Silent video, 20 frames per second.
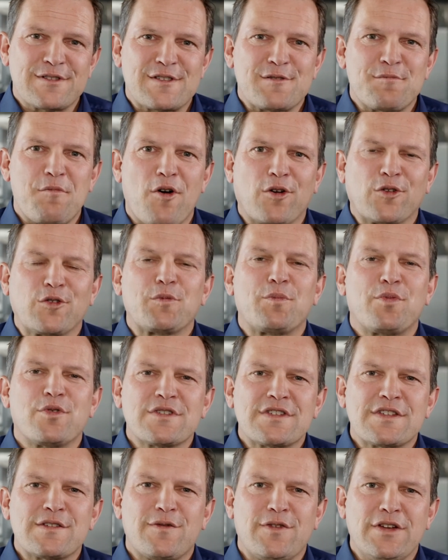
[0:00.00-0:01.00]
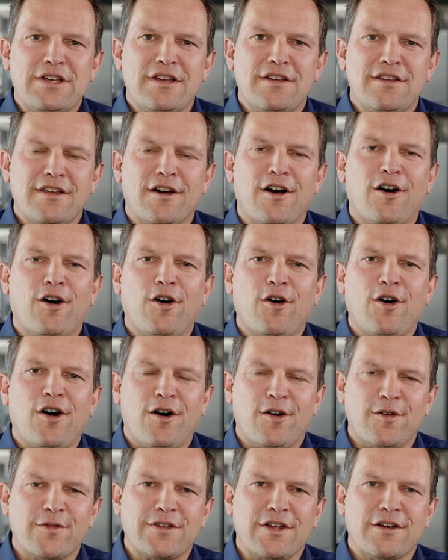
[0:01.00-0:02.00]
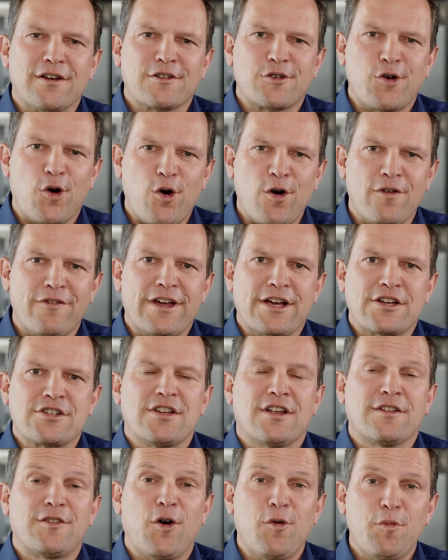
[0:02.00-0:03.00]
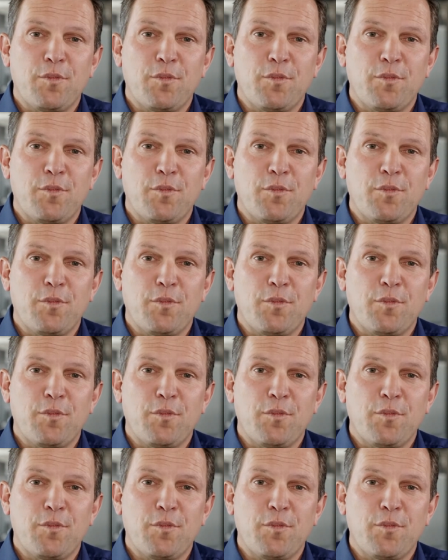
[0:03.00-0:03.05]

zum Oktopus findet ihr auch auf der Kochwerkstatt